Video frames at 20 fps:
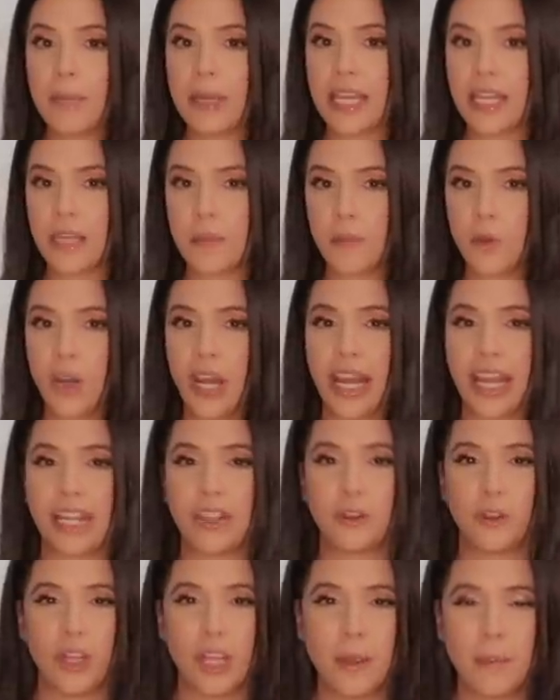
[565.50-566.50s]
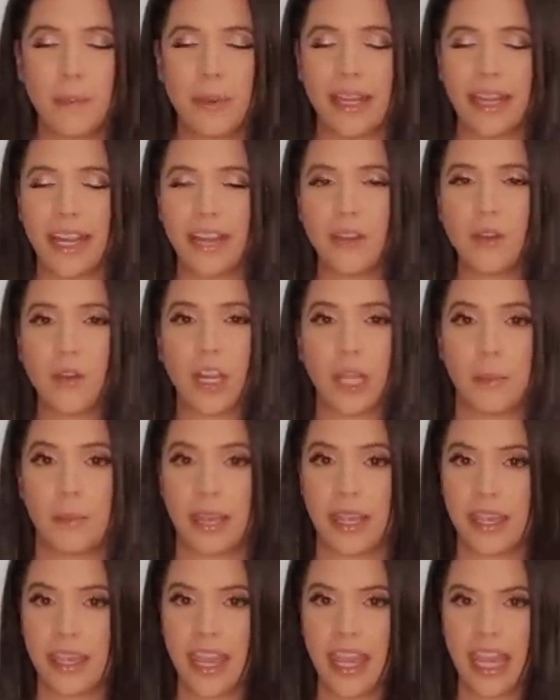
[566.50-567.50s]
mismo la que estoy esperando que
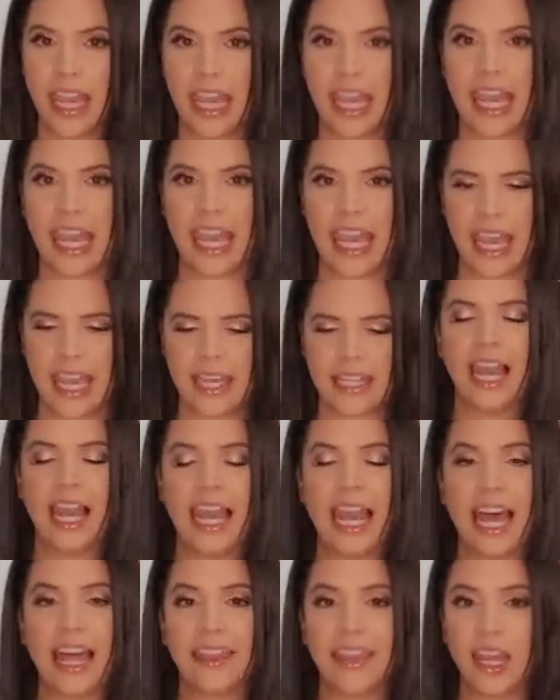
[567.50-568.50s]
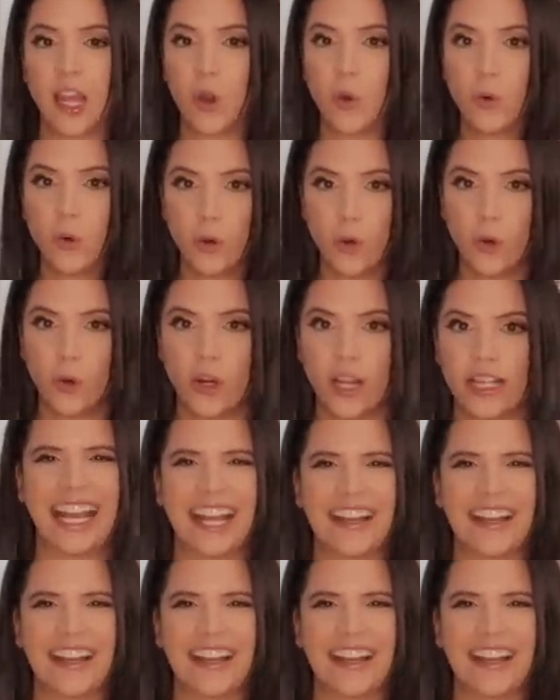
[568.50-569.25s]
me llegue es la de Aurora,